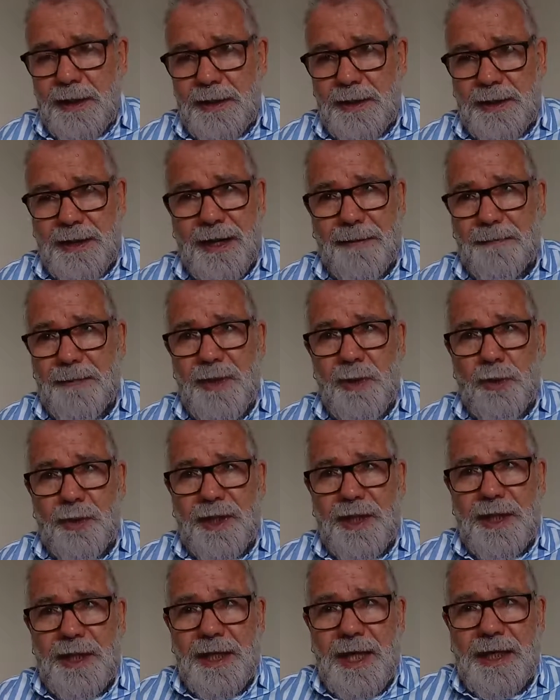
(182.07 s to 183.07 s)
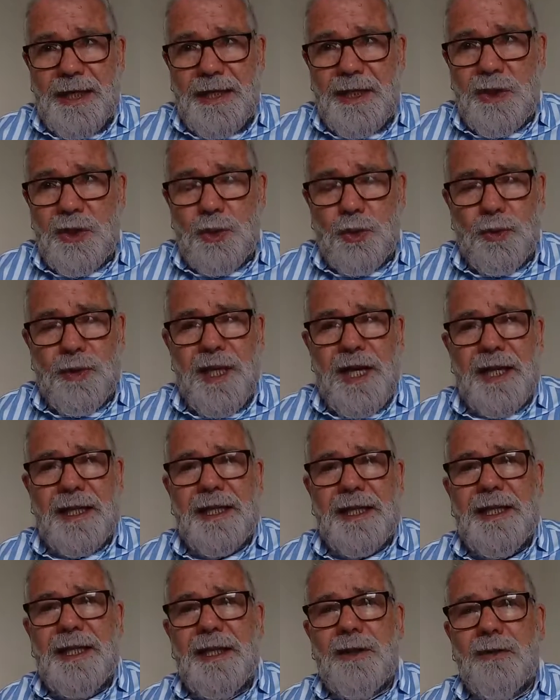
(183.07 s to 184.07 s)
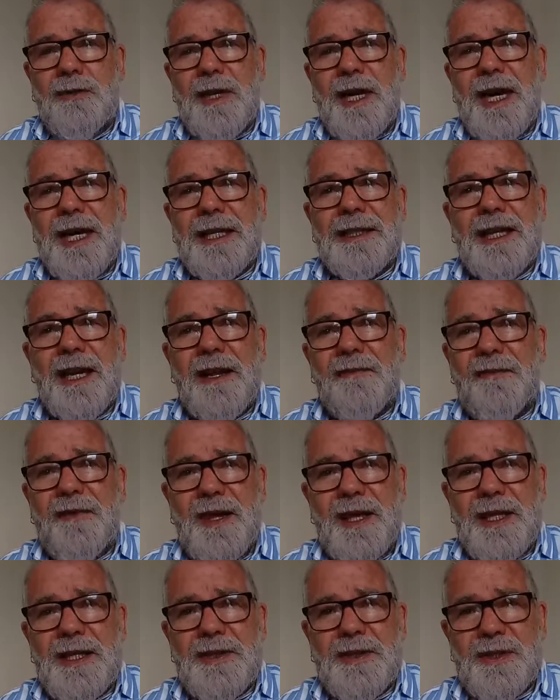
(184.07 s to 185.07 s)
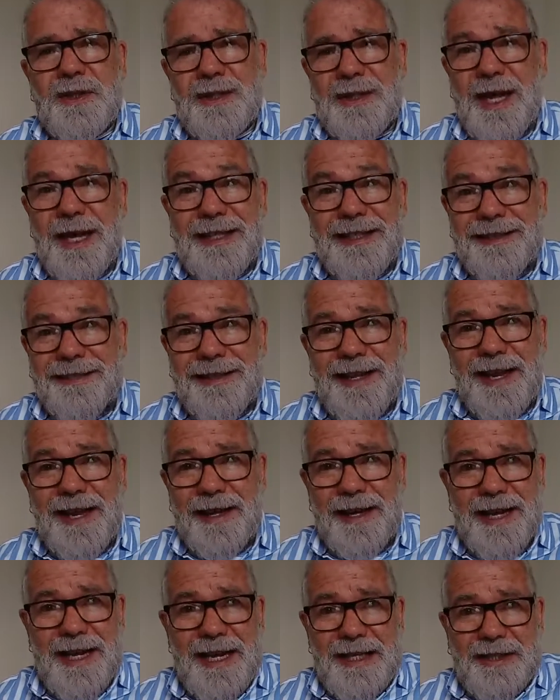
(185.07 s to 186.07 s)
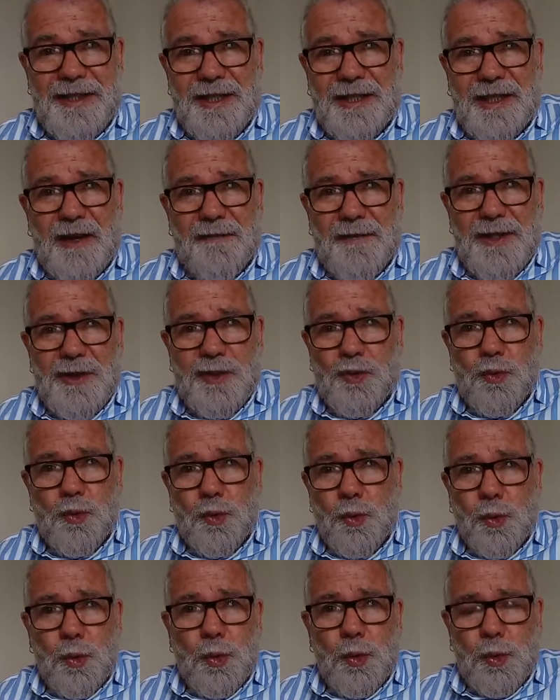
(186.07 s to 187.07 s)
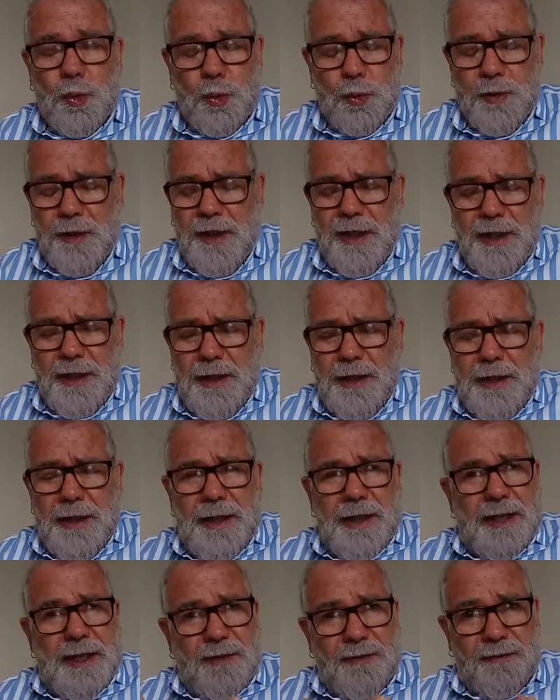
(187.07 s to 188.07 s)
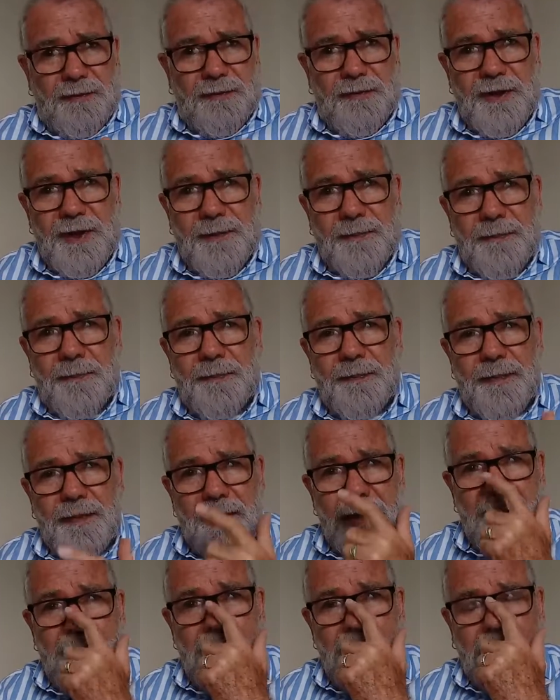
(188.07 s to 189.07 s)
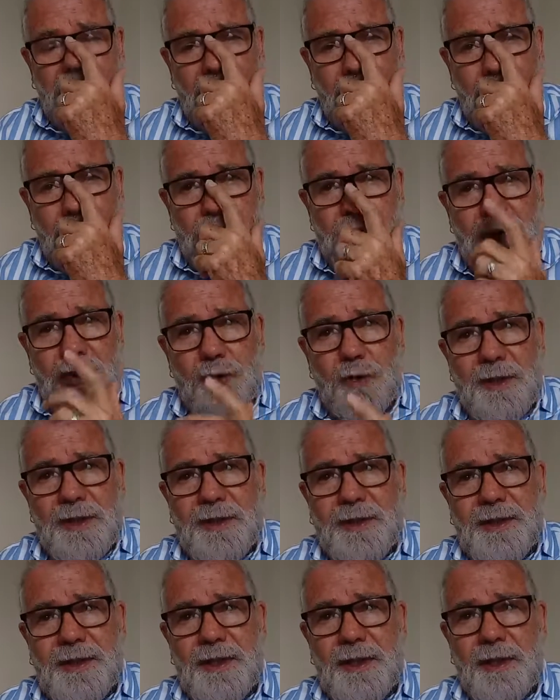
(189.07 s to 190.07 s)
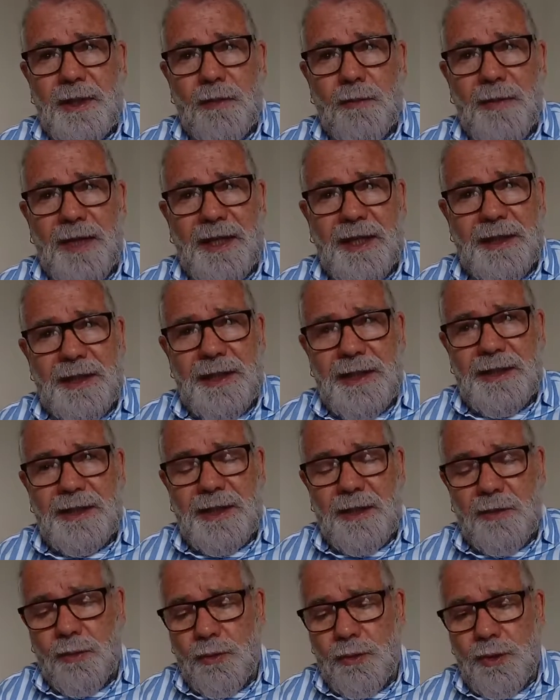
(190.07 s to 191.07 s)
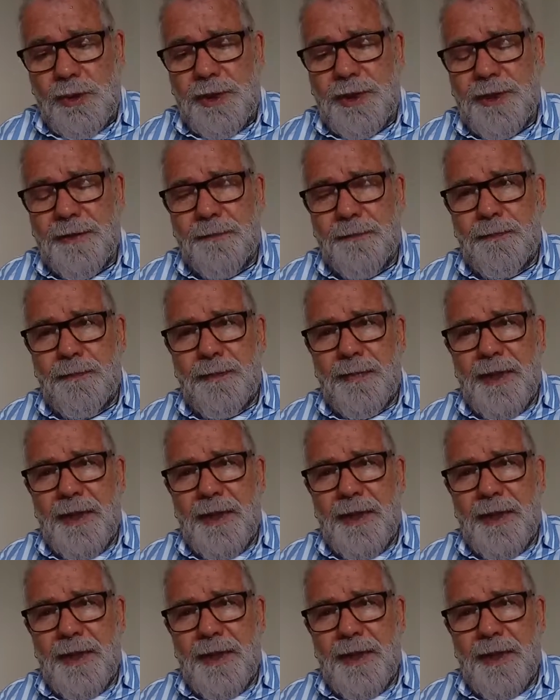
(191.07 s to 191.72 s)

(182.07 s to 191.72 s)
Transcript: saber o que é isso, o que é aquilo, através da internet, através do Google, enfim. Então eu digo assim: uma criança hoje